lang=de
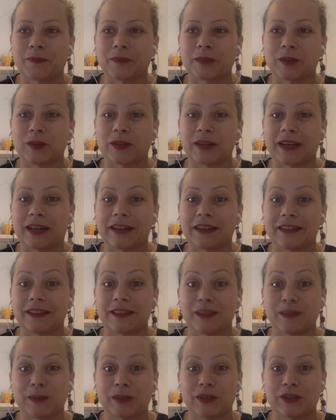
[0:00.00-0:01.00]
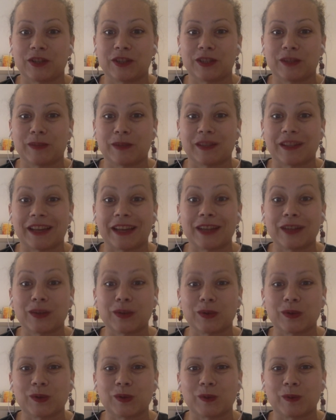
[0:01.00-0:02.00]
und gerade diese Menschen, die mit
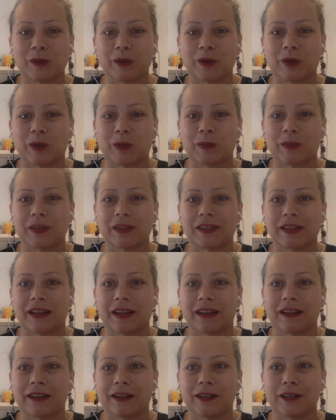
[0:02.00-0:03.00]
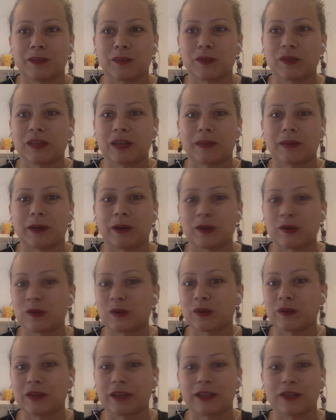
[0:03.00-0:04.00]
Zeitdruck zu mir kommen, die sagen, ah, ich muss aber aus
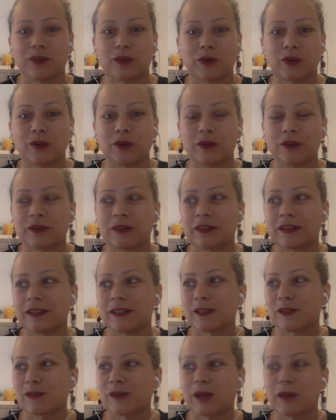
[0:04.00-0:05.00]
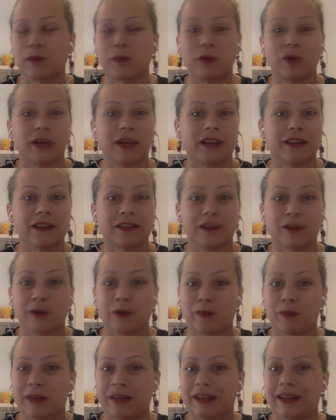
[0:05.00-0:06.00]
irgendwelchen Gründen in zwei Monaten
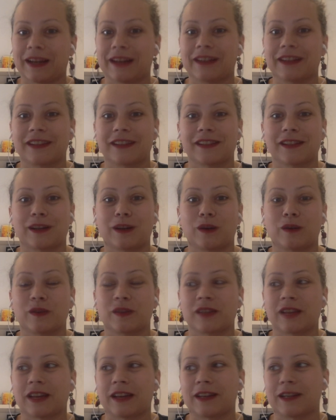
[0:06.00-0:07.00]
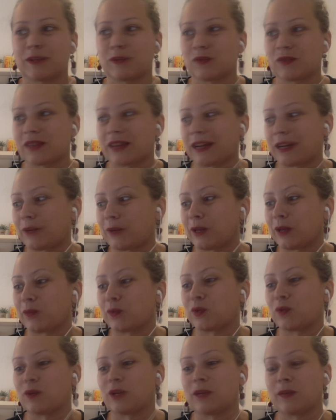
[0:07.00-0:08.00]
komplett anders drauf sein, ich muss alle meine
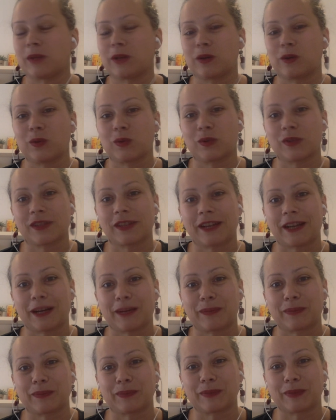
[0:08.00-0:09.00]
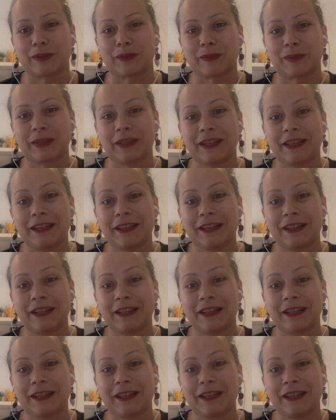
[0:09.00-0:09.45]
Probleme gelöst haben. Ähm,